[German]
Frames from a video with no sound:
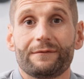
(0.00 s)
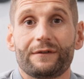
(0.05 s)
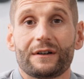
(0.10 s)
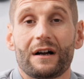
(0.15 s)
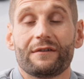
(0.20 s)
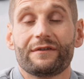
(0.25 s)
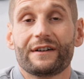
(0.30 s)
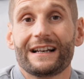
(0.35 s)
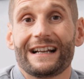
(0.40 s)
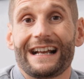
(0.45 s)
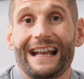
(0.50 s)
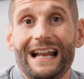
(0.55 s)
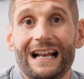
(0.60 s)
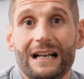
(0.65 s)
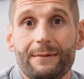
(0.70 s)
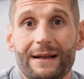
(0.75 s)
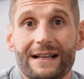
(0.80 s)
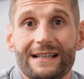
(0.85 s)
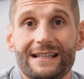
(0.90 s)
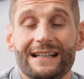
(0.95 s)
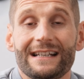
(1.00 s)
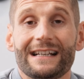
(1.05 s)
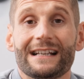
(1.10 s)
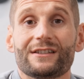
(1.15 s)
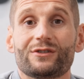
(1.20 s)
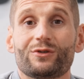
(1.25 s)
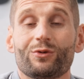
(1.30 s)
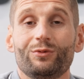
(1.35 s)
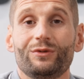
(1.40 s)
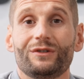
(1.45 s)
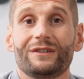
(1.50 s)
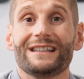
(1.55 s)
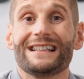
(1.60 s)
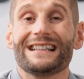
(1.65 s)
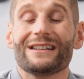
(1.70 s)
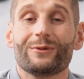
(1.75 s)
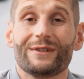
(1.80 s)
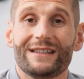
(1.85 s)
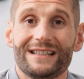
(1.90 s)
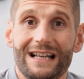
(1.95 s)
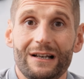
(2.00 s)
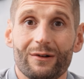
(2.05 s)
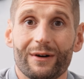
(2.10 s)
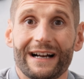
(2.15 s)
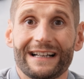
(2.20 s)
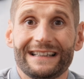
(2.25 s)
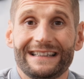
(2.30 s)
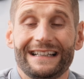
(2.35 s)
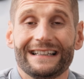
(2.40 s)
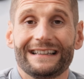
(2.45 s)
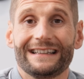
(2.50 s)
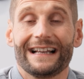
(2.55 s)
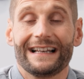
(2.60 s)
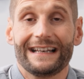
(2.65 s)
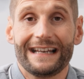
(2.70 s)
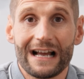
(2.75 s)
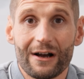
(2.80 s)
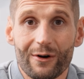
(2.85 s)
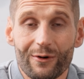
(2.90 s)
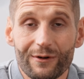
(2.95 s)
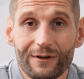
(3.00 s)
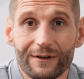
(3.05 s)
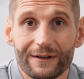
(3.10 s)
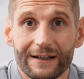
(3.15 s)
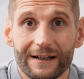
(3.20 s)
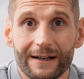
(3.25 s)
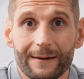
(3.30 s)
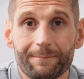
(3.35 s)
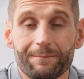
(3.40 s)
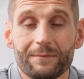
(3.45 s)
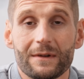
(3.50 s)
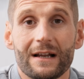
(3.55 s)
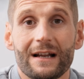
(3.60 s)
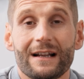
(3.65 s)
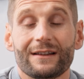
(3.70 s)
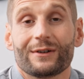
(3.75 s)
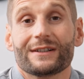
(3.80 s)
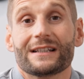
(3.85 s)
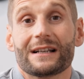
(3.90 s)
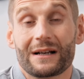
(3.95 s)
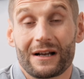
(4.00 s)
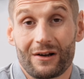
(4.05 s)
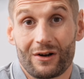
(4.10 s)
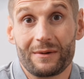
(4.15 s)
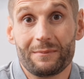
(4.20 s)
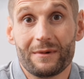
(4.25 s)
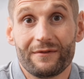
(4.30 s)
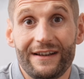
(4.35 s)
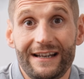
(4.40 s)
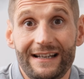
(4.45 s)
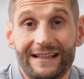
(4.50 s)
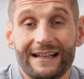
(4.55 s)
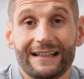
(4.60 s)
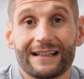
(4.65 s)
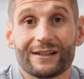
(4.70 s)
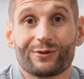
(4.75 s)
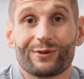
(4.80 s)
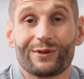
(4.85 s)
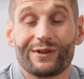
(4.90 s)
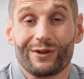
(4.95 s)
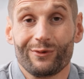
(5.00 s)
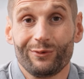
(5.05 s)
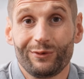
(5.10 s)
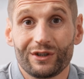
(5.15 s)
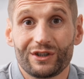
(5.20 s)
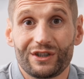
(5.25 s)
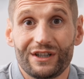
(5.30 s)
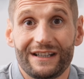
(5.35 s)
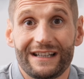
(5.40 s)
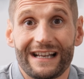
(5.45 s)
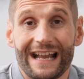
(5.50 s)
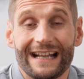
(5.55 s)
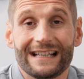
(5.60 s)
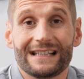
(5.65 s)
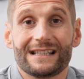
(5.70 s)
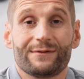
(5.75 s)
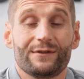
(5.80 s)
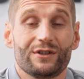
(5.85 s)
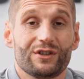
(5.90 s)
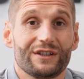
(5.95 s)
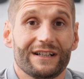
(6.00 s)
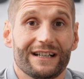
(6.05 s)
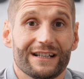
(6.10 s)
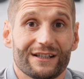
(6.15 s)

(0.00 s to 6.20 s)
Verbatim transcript: einfach auf einen regelmäßigen, gesunden und zielorientierten Ernährung. Ja. Da ist ja auch immer wichtig, dass du den Unterschied kennst zwischen